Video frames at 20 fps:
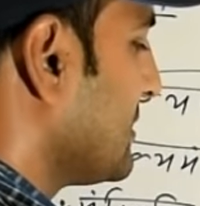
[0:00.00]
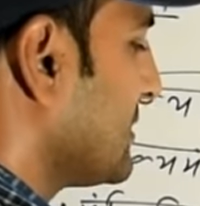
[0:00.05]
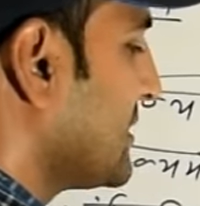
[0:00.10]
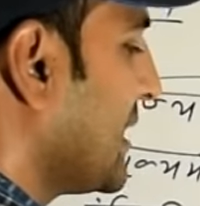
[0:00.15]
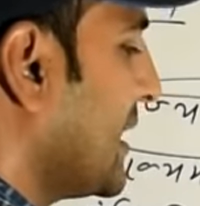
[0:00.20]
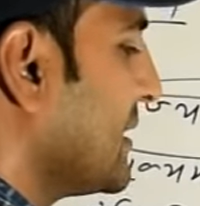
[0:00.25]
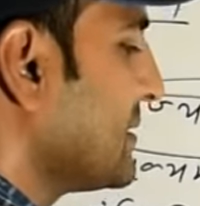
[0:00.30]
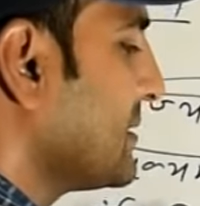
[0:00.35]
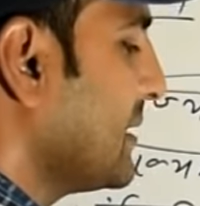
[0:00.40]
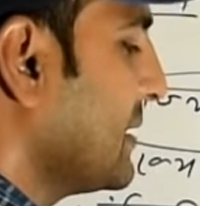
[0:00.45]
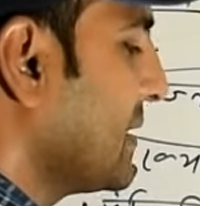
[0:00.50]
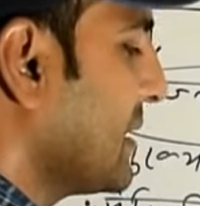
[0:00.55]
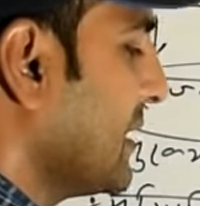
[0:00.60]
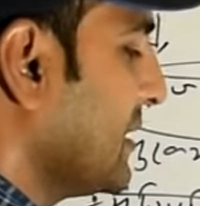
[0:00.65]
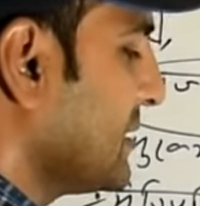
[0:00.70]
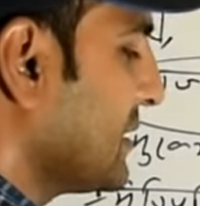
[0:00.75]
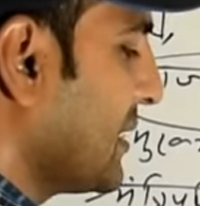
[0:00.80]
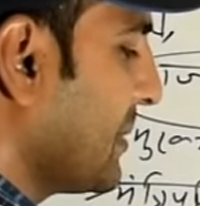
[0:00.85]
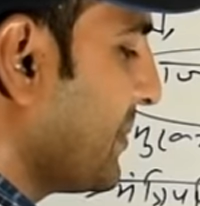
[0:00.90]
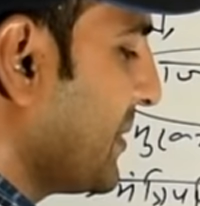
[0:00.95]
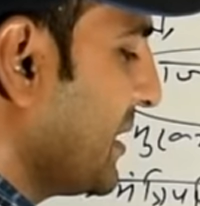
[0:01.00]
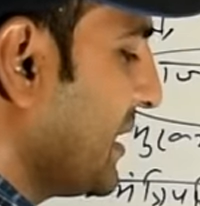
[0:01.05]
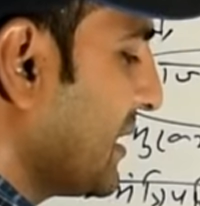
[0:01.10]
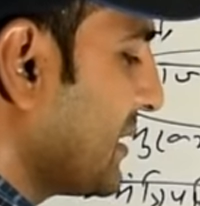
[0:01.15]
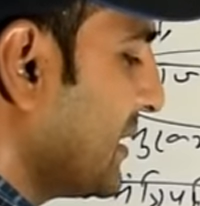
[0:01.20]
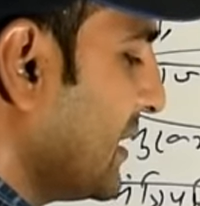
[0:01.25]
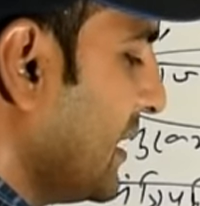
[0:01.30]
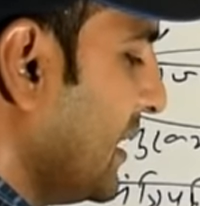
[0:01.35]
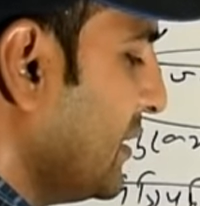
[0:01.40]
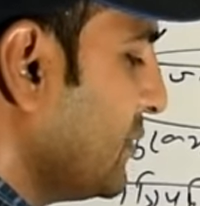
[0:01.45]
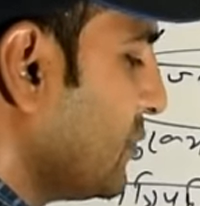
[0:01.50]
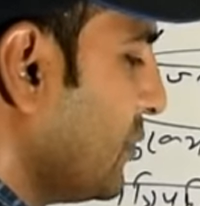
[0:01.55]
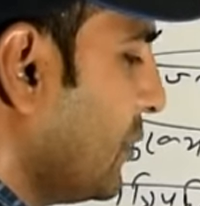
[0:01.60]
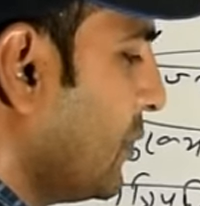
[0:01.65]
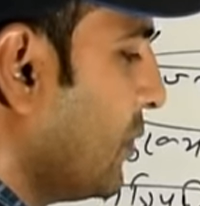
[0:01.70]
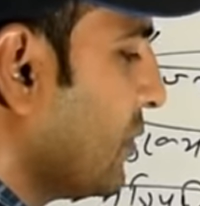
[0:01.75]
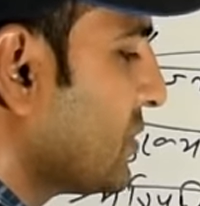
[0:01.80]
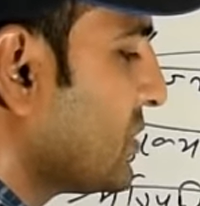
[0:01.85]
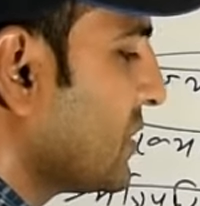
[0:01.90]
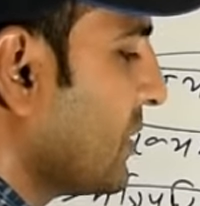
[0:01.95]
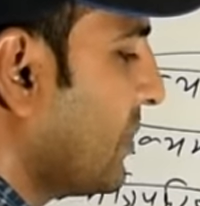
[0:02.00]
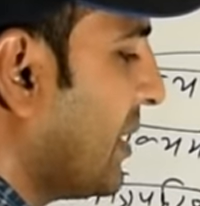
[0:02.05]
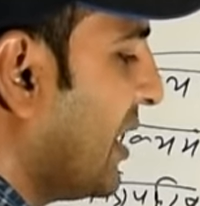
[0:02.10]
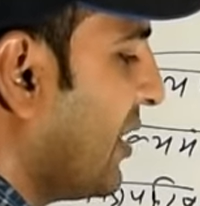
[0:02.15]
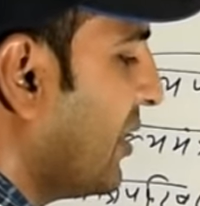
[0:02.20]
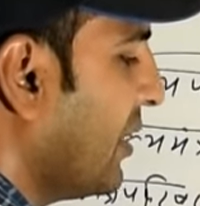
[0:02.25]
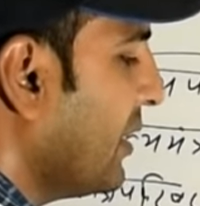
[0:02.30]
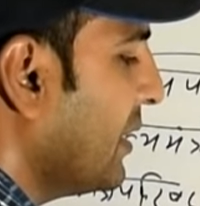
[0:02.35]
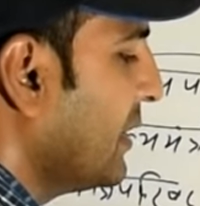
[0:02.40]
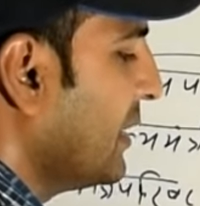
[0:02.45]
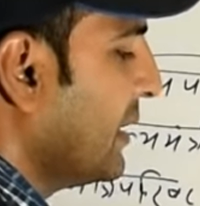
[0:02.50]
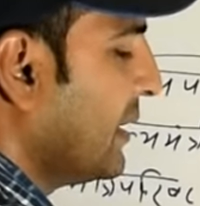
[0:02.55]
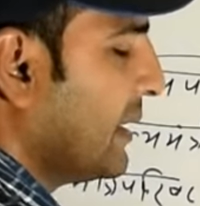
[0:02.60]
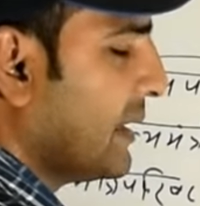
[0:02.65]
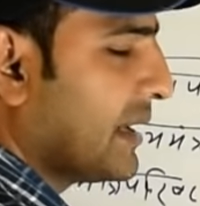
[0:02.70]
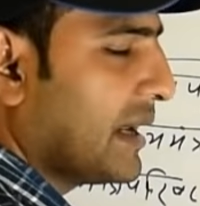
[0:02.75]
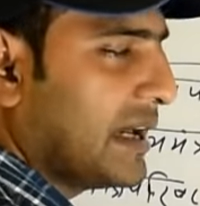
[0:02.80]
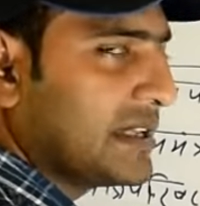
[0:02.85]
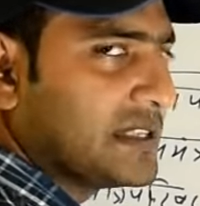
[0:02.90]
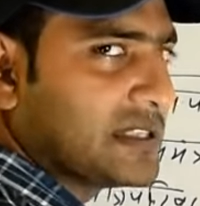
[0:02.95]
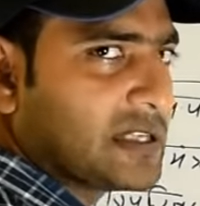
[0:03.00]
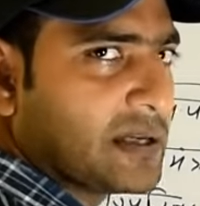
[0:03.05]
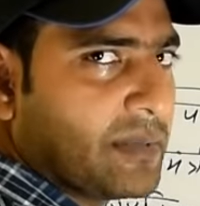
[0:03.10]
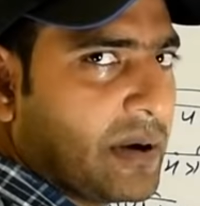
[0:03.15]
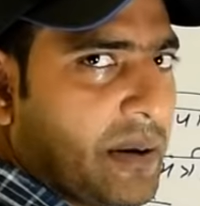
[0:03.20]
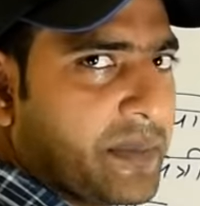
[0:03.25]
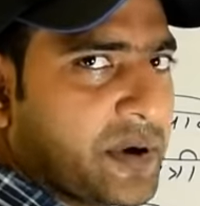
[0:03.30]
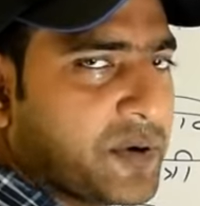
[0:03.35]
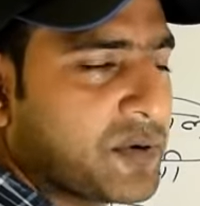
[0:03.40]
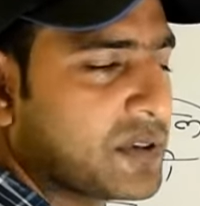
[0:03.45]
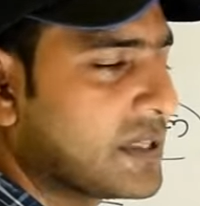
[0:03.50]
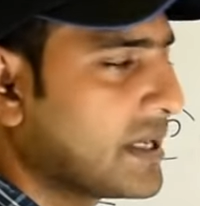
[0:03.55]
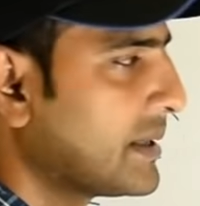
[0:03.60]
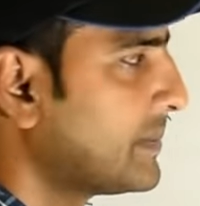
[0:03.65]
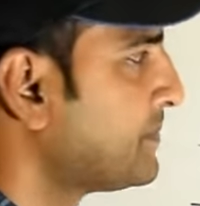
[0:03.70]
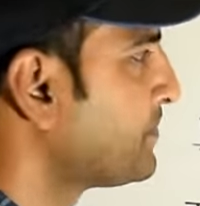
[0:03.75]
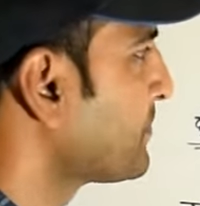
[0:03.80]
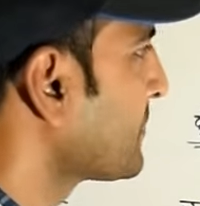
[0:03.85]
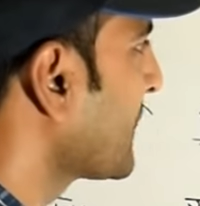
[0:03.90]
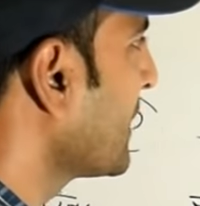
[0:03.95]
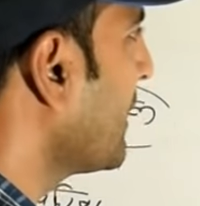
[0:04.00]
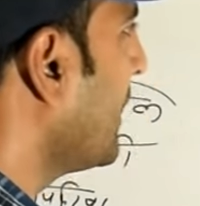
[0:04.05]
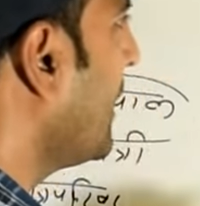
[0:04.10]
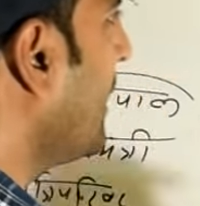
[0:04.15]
सांसद के स्तर पर देखते हैं जो लोकसभा और राज्यसभा में होते हैं